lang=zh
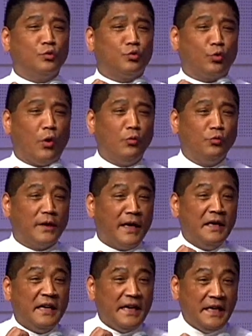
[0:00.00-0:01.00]
错误的
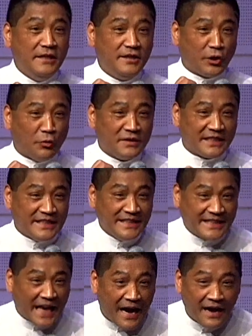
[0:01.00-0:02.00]
英雄形
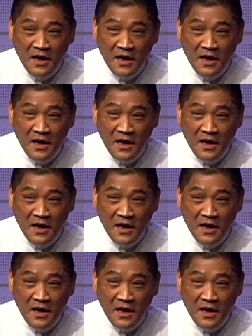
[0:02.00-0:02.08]
象。